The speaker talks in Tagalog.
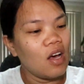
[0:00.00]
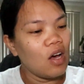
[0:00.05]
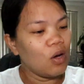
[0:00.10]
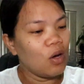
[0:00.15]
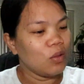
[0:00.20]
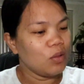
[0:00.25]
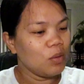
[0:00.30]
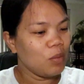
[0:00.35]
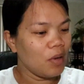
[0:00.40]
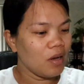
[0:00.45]
O,
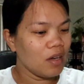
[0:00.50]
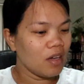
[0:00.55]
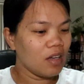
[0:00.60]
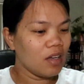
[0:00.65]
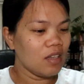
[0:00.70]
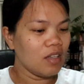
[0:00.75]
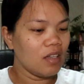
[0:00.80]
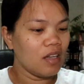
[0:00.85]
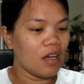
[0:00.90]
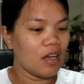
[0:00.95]
oh, diba ang
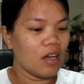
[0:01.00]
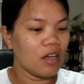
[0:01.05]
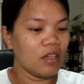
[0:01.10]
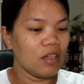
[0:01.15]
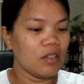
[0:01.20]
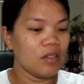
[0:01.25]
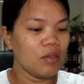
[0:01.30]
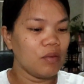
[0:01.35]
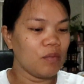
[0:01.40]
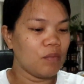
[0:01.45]

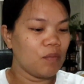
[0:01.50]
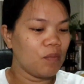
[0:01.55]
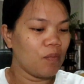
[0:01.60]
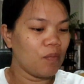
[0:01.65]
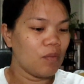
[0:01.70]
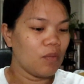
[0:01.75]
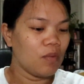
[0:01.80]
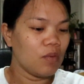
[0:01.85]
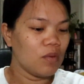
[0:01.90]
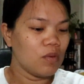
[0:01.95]
ganda?
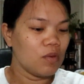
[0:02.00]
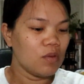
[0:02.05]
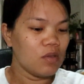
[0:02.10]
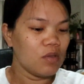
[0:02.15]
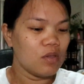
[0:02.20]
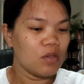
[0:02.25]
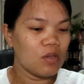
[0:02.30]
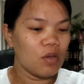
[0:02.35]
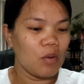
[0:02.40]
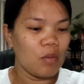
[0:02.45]

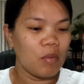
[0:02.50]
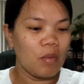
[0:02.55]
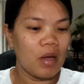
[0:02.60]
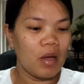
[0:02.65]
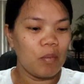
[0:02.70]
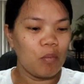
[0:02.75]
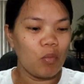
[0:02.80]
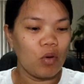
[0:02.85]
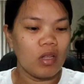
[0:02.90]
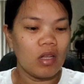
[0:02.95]
So,
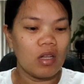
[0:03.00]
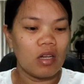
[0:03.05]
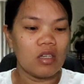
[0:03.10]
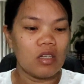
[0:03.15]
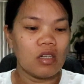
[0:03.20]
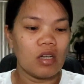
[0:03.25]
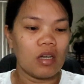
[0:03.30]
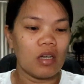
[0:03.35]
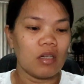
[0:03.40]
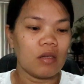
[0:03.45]
may, pwede na
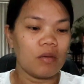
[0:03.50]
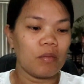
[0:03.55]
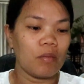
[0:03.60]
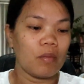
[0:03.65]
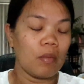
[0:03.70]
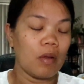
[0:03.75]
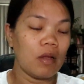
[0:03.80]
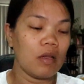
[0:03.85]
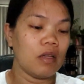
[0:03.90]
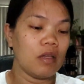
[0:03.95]
siyang
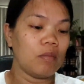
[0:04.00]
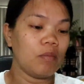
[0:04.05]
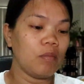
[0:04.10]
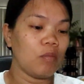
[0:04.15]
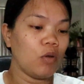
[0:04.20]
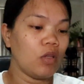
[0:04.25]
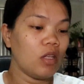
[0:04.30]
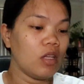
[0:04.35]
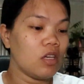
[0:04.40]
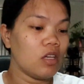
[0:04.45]

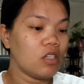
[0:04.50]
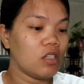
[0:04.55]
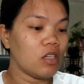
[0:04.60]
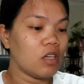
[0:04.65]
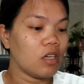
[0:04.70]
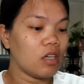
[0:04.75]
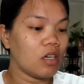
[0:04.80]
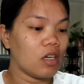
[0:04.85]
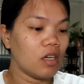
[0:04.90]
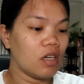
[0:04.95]
pwede na
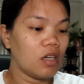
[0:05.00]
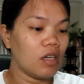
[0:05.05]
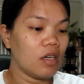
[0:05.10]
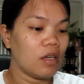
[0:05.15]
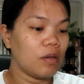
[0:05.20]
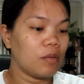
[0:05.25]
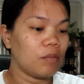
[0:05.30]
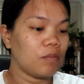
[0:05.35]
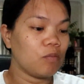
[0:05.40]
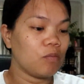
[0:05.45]
siyang
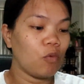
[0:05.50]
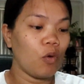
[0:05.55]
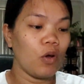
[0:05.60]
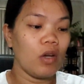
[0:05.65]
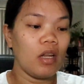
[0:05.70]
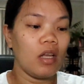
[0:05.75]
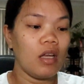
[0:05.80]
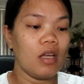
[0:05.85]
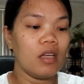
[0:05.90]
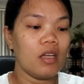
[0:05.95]
uh,
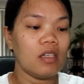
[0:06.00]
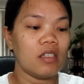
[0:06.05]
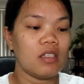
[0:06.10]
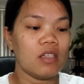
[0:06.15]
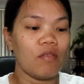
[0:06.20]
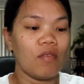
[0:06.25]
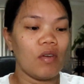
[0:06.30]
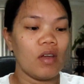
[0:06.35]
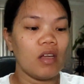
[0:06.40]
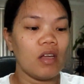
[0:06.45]
weddings,
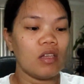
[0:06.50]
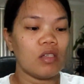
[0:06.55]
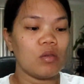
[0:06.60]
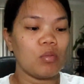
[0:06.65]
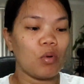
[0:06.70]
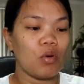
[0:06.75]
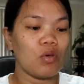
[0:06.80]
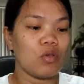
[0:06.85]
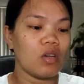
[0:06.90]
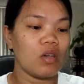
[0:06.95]
events,
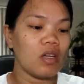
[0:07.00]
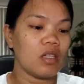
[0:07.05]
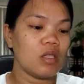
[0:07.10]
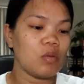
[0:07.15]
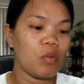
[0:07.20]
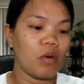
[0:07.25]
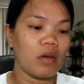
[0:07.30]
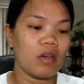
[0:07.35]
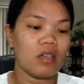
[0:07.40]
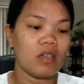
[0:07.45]
portraits,
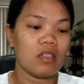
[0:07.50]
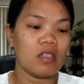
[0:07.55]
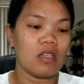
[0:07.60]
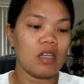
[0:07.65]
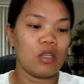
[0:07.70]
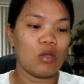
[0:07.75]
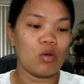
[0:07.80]
pregnancy,